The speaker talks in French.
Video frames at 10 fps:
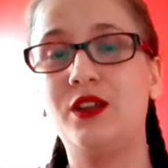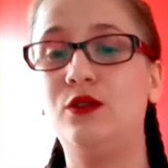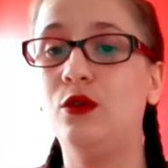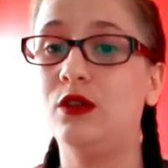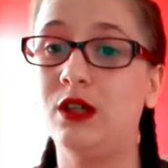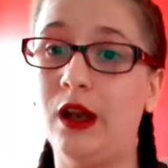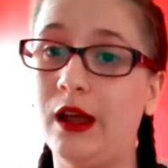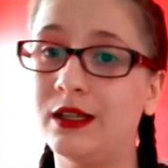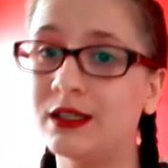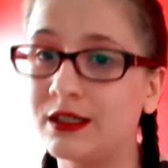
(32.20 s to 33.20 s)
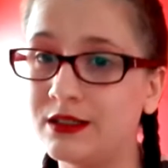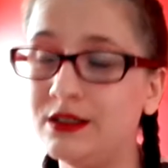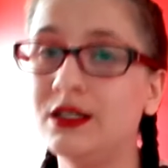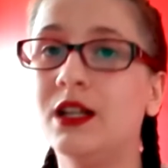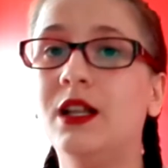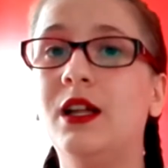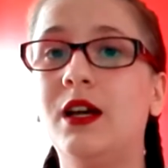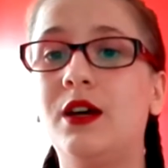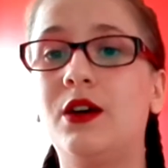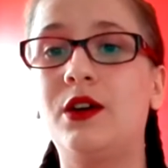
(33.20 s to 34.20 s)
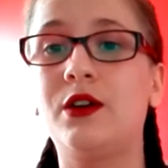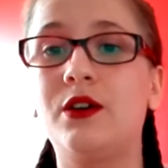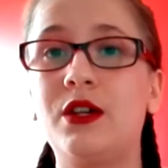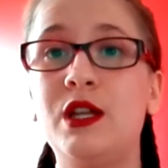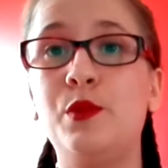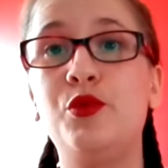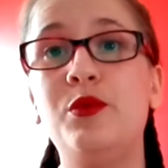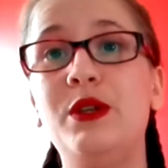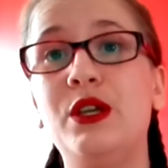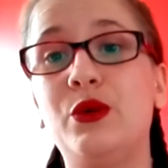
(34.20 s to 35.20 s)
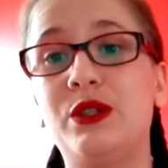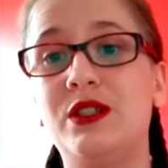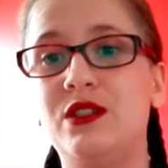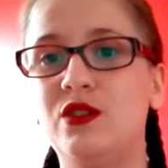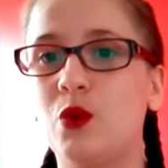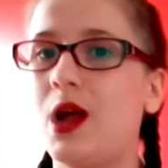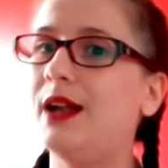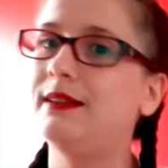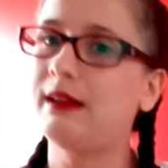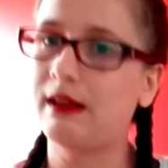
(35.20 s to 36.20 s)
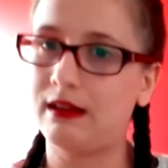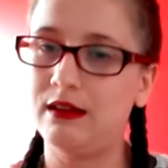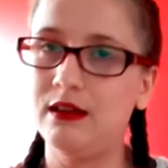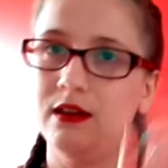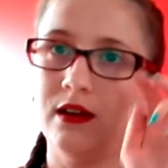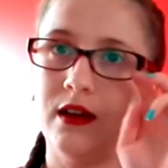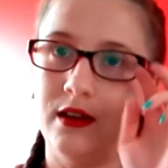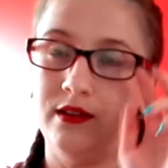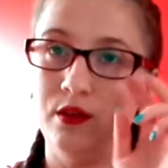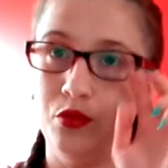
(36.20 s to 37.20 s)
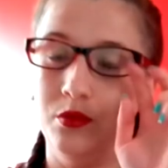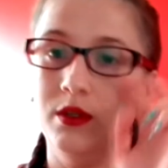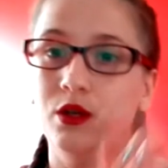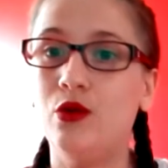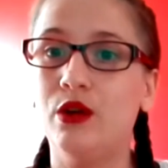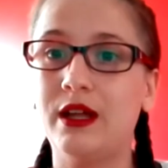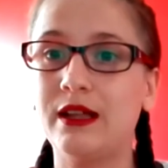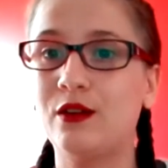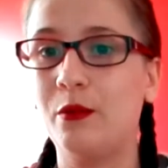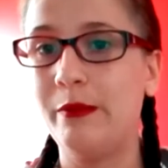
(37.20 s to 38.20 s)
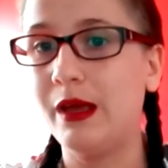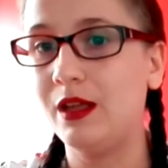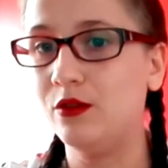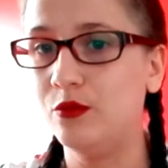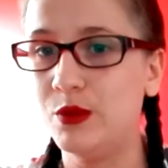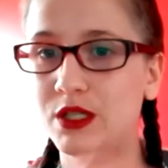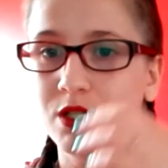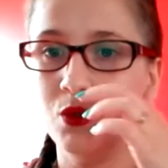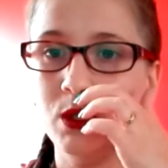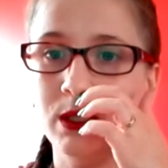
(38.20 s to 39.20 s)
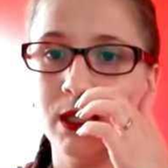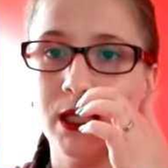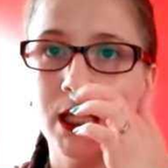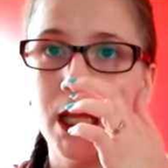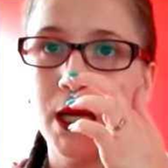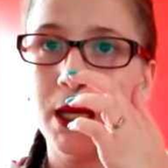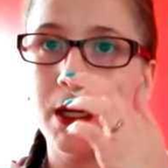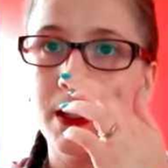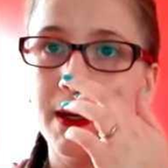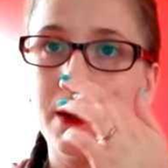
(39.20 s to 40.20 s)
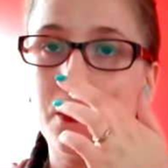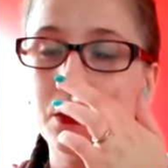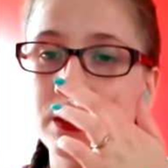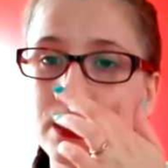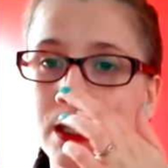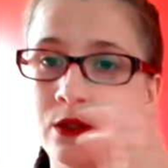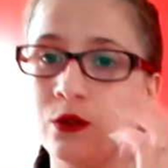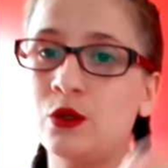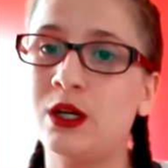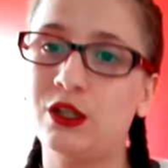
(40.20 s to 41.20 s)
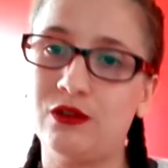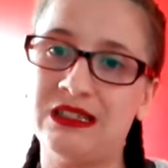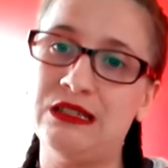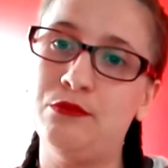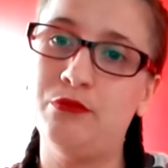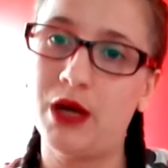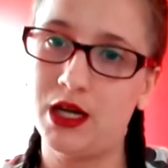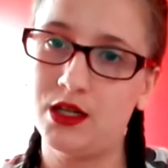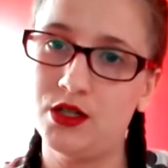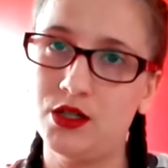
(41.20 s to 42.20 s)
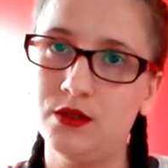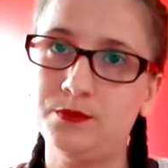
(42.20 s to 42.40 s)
Doy qui l'a écrit. Euh, il est publié aux éditions Alteril, a été publié le 4 mai 2018, euh, contient 286 pages.